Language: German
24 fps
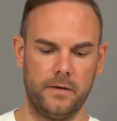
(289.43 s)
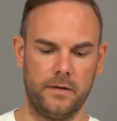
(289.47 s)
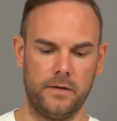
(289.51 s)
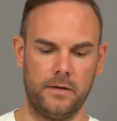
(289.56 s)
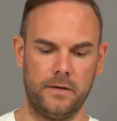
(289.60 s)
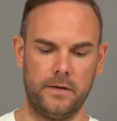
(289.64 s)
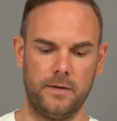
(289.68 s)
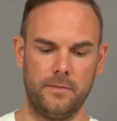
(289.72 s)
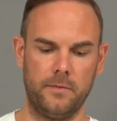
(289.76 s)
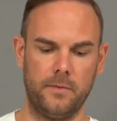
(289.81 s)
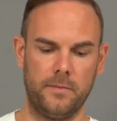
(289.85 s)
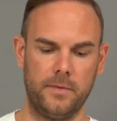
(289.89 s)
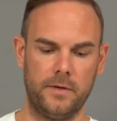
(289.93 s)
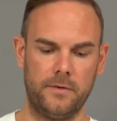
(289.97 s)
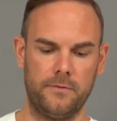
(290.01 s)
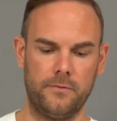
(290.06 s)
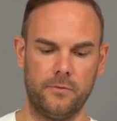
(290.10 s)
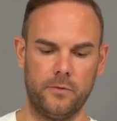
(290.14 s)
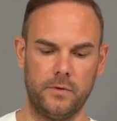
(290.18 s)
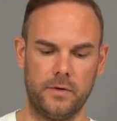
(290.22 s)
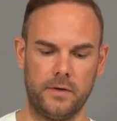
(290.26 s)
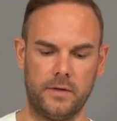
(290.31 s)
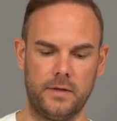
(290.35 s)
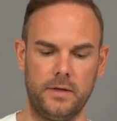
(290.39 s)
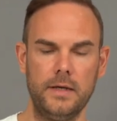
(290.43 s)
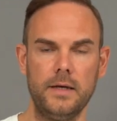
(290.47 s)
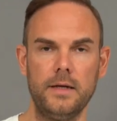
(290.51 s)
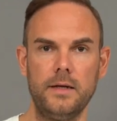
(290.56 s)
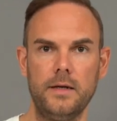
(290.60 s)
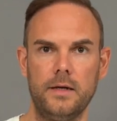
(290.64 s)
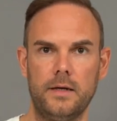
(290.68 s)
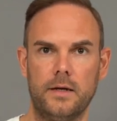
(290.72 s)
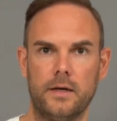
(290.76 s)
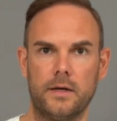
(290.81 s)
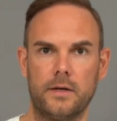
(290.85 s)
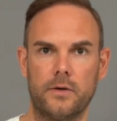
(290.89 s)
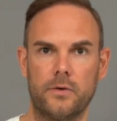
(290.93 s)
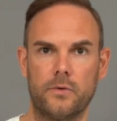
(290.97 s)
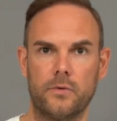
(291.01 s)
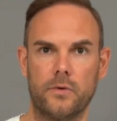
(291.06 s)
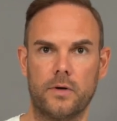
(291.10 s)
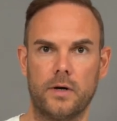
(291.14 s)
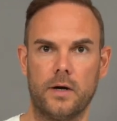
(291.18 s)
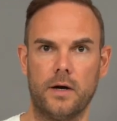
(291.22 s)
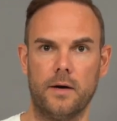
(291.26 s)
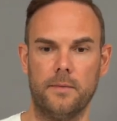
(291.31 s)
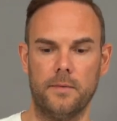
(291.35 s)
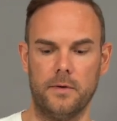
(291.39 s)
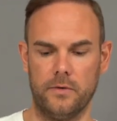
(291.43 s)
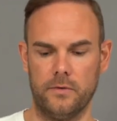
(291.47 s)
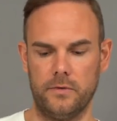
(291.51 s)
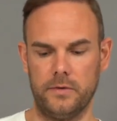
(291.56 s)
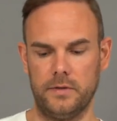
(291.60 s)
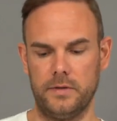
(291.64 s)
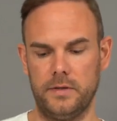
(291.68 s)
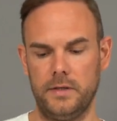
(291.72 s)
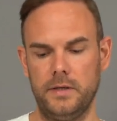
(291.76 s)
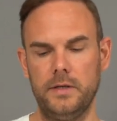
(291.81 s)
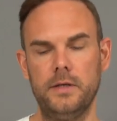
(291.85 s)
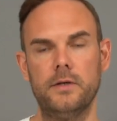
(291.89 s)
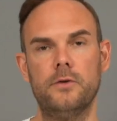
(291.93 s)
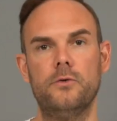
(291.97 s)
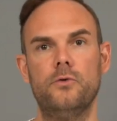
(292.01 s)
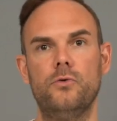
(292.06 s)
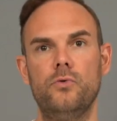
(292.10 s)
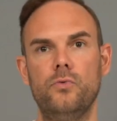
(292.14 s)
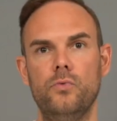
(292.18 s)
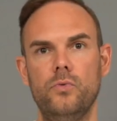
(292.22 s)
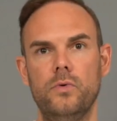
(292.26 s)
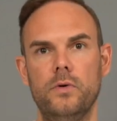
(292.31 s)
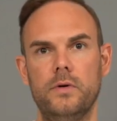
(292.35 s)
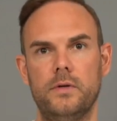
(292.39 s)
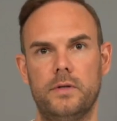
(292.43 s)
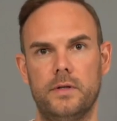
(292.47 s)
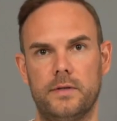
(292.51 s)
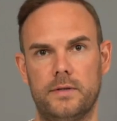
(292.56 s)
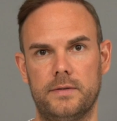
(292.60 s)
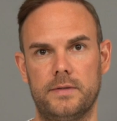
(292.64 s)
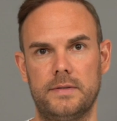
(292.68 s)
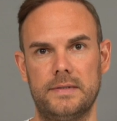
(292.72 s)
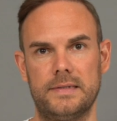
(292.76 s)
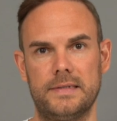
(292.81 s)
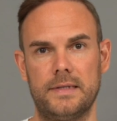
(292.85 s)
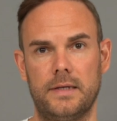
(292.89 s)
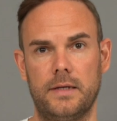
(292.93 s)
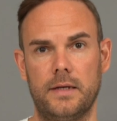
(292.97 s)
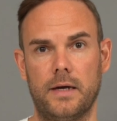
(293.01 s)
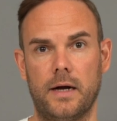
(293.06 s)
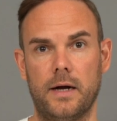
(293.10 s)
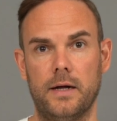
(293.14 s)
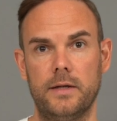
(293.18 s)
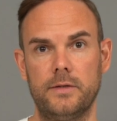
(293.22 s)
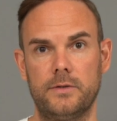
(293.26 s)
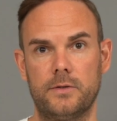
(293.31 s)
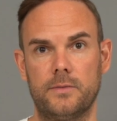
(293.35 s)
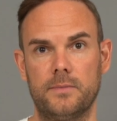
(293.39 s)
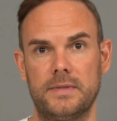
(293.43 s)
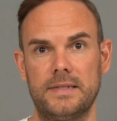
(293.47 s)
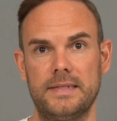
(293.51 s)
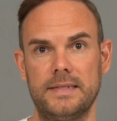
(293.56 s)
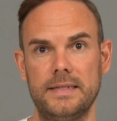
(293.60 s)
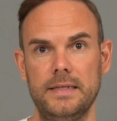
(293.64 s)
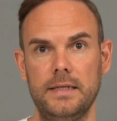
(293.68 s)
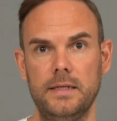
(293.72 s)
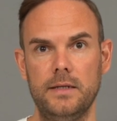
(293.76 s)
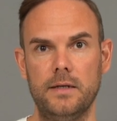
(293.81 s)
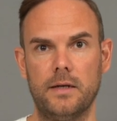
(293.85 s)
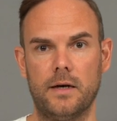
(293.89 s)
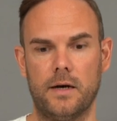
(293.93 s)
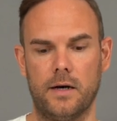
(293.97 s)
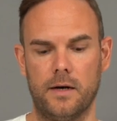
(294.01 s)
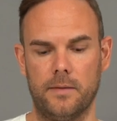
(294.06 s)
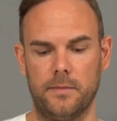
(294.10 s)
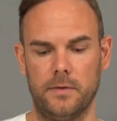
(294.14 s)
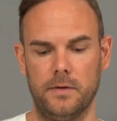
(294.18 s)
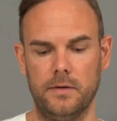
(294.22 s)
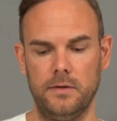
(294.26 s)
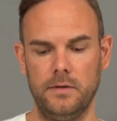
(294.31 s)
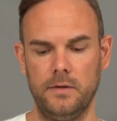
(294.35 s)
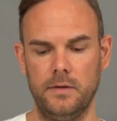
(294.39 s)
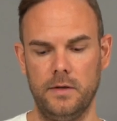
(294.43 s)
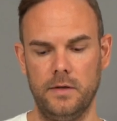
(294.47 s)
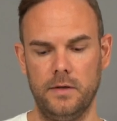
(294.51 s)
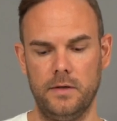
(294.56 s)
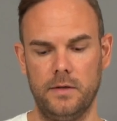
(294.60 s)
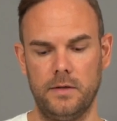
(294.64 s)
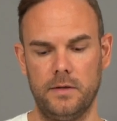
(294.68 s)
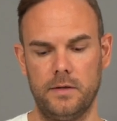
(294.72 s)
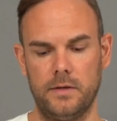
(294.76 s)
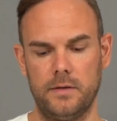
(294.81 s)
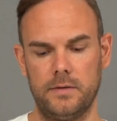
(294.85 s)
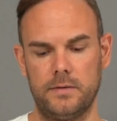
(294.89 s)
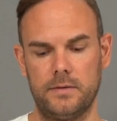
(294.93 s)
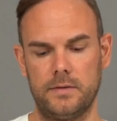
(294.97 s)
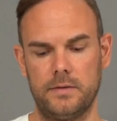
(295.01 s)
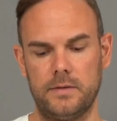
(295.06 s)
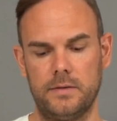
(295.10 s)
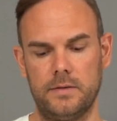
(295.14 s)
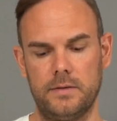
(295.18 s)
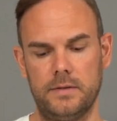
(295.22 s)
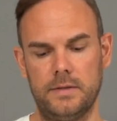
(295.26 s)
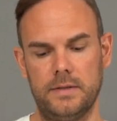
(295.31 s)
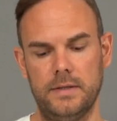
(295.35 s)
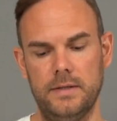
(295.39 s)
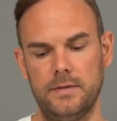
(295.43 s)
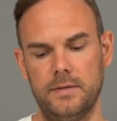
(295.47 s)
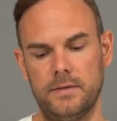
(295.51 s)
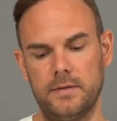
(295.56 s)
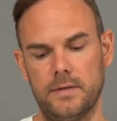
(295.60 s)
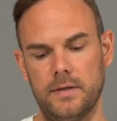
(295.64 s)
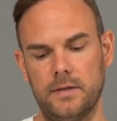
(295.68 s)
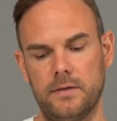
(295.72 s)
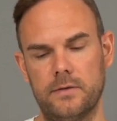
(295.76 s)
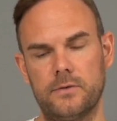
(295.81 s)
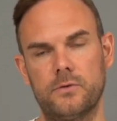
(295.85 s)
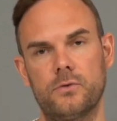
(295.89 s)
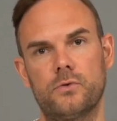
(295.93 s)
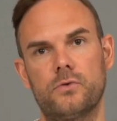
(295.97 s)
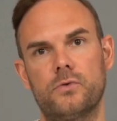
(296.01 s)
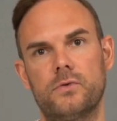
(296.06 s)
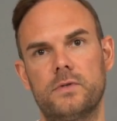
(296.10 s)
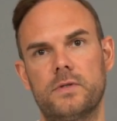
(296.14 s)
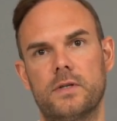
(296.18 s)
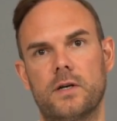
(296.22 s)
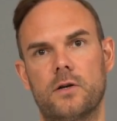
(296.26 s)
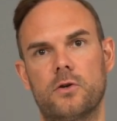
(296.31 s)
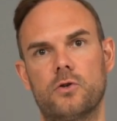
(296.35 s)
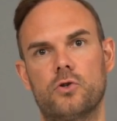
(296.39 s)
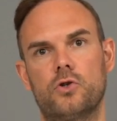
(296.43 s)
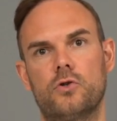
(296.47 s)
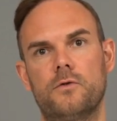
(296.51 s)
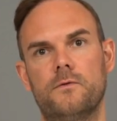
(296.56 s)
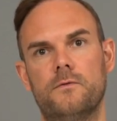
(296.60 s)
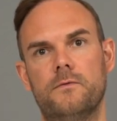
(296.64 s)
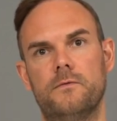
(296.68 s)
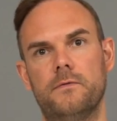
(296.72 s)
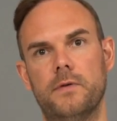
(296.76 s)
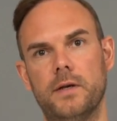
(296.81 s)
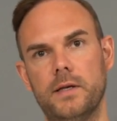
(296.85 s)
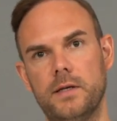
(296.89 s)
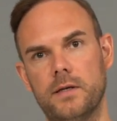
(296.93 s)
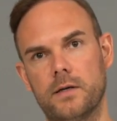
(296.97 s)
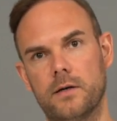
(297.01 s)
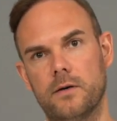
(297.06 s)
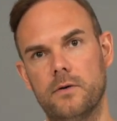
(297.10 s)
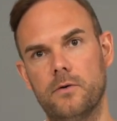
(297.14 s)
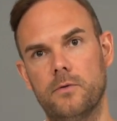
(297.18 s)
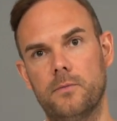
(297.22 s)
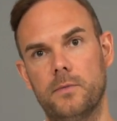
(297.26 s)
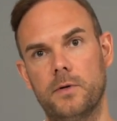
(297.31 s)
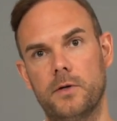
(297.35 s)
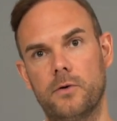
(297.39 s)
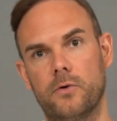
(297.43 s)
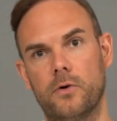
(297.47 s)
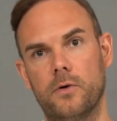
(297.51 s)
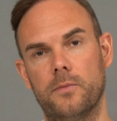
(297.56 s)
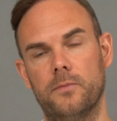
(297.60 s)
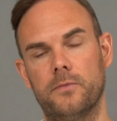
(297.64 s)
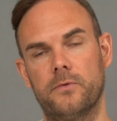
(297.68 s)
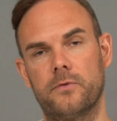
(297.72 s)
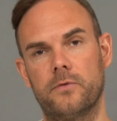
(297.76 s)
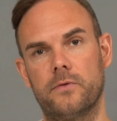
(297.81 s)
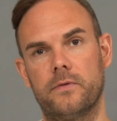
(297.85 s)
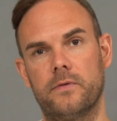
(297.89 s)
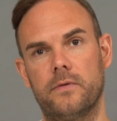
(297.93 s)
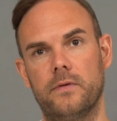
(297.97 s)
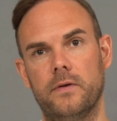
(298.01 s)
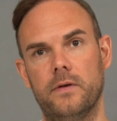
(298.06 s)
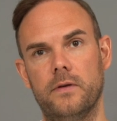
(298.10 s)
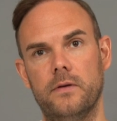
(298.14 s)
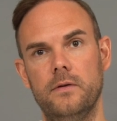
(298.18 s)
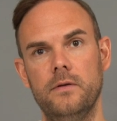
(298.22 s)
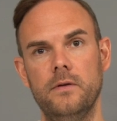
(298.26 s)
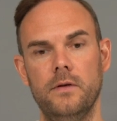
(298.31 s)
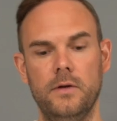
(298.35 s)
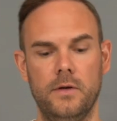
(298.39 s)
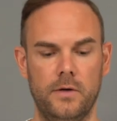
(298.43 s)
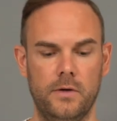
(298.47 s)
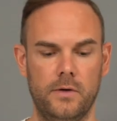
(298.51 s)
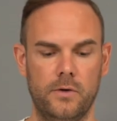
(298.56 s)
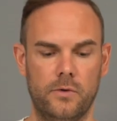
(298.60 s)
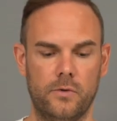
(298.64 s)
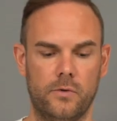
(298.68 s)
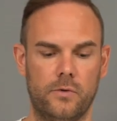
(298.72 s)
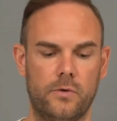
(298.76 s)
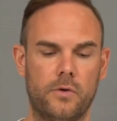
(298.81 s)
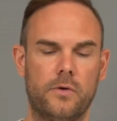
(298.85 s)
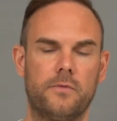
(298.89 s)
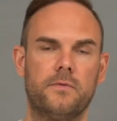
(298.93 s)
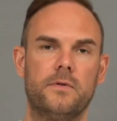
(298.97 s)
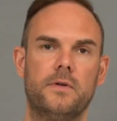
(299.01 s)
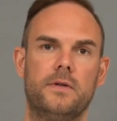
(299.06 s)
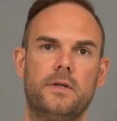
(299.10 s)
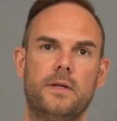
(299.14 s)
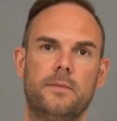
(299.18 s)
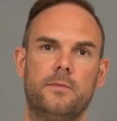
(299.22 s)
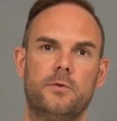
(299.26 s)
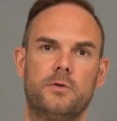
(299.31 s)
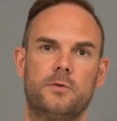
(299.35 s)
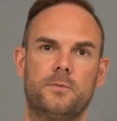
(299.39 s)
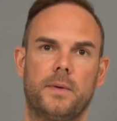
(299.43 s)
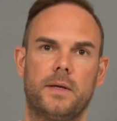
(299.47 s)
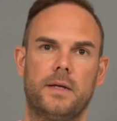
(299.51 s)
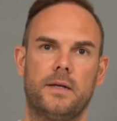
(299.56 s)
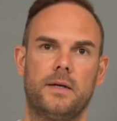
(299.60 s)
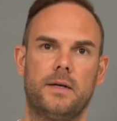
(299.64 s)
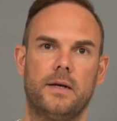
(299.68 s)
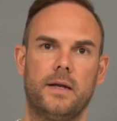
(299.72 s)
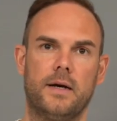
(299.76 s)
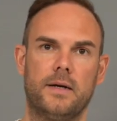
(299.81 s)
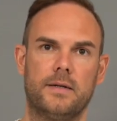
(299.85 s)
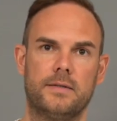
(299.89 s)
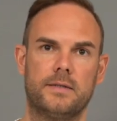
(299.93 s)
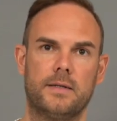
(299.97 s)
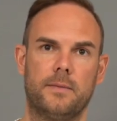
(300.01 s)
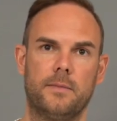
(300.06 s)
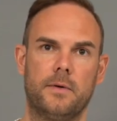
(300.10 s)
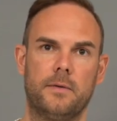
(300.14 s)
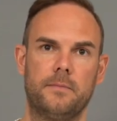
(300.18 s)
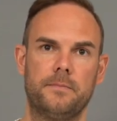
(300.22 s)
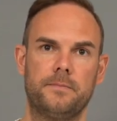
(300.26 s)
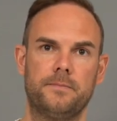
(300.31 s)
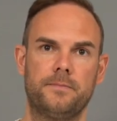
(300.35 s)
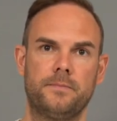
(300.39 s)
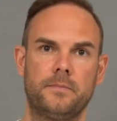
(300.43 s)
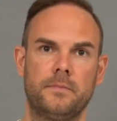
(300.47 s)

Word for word: In dem Moment, wo ich hier den Ladedruck habe und hier nur das Signal zum Ziehen habe, ist diese Seite sozusagen schwächer, um den Kolben zu ziehen und öffnet dementsprechend langsamer.